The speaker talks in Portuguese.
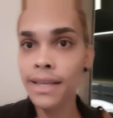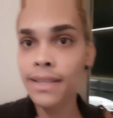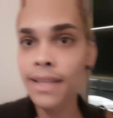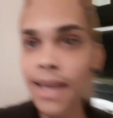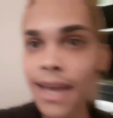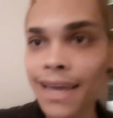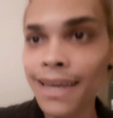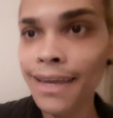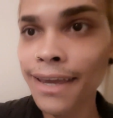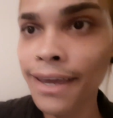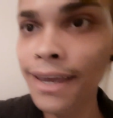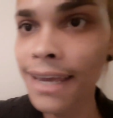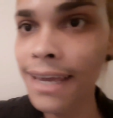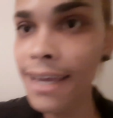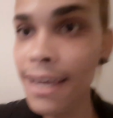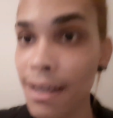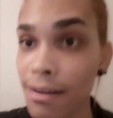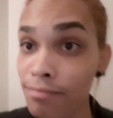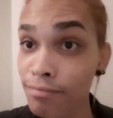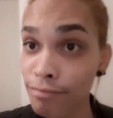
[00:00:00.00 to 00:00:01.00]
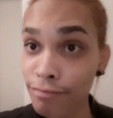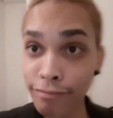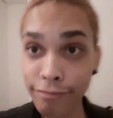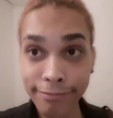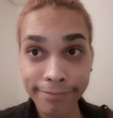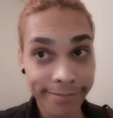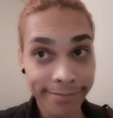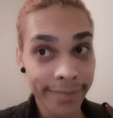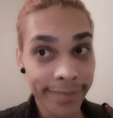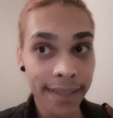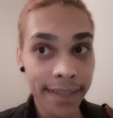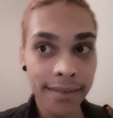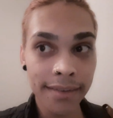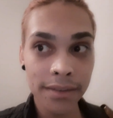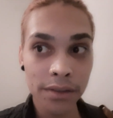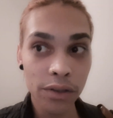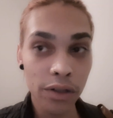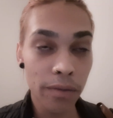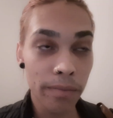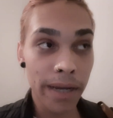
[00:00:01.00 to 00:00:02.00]
ter que
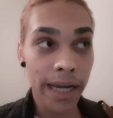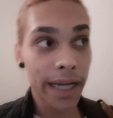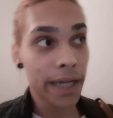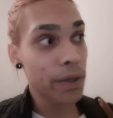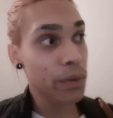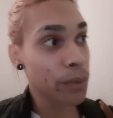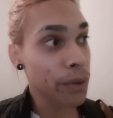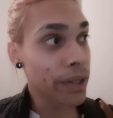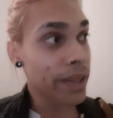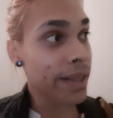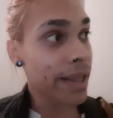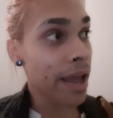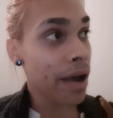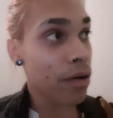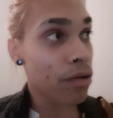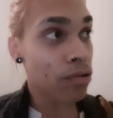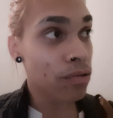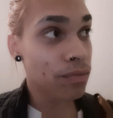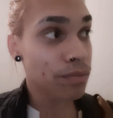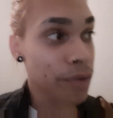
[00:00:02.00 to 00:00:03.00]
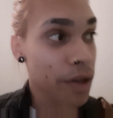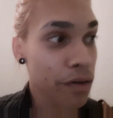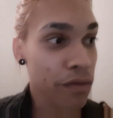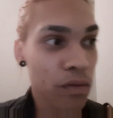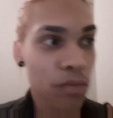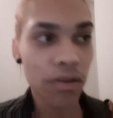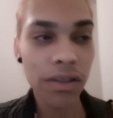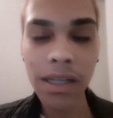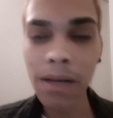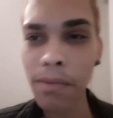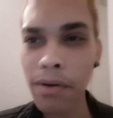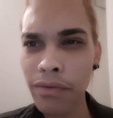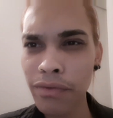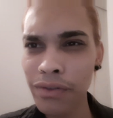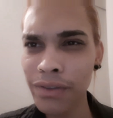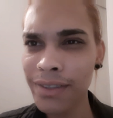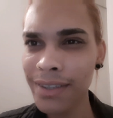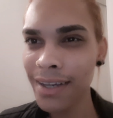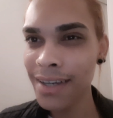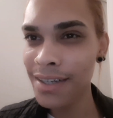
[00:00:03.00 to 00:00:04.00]
dormir aqui no hotel. Eu vou mostrar pra
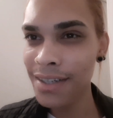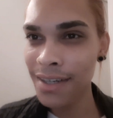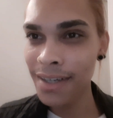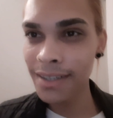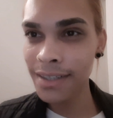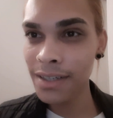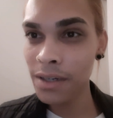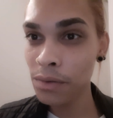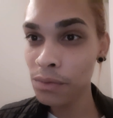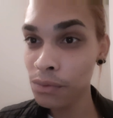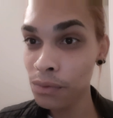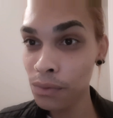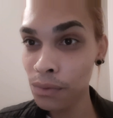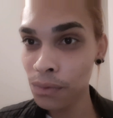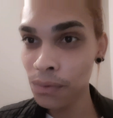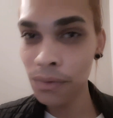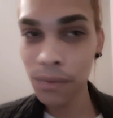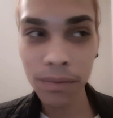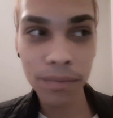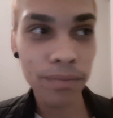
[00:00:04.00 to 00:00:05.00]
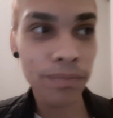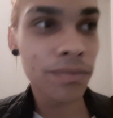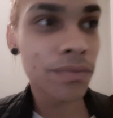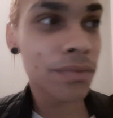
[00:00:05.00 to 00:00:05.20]
vocês, gente, é um tudo.